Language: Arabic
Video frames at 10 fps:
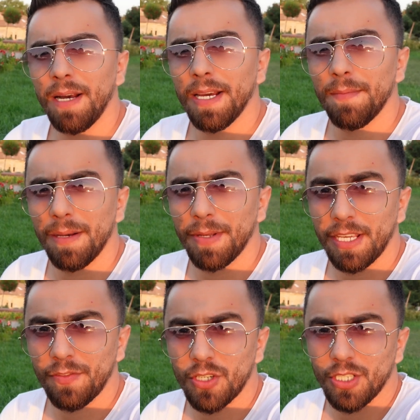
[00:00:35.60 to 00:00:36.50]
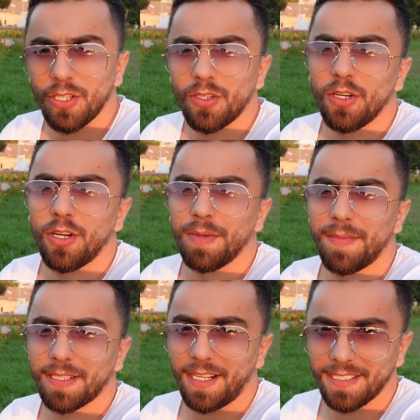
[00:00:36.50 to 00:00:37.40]
حبايب قلبي كيف رجعت لكم اليوم
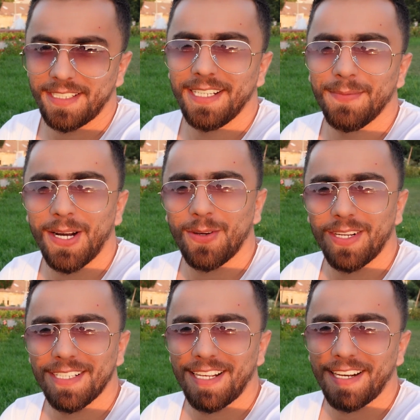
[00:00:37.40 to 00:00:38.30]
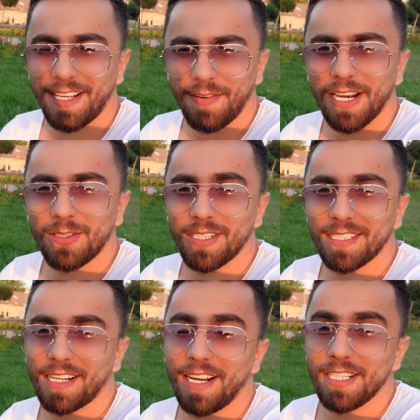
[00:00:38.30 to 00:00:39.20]
بمقطع جديد معكم انصاري كيف حالكم
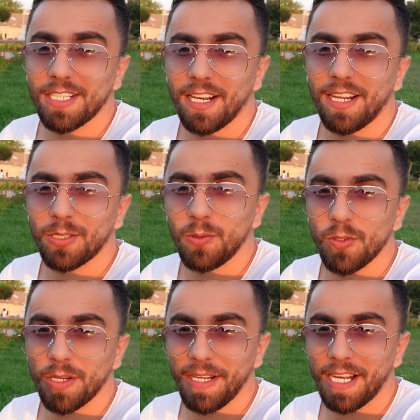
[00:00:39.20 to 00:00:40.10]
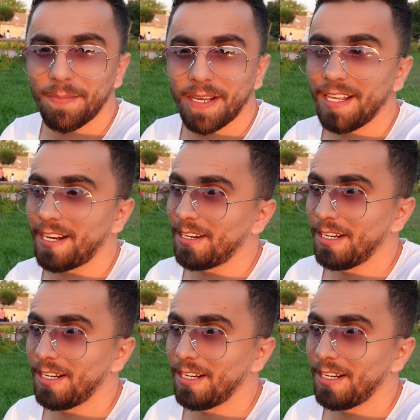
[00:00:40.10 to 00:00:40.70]
اصدقائي ان شاء الله تكونوا جميعا بخير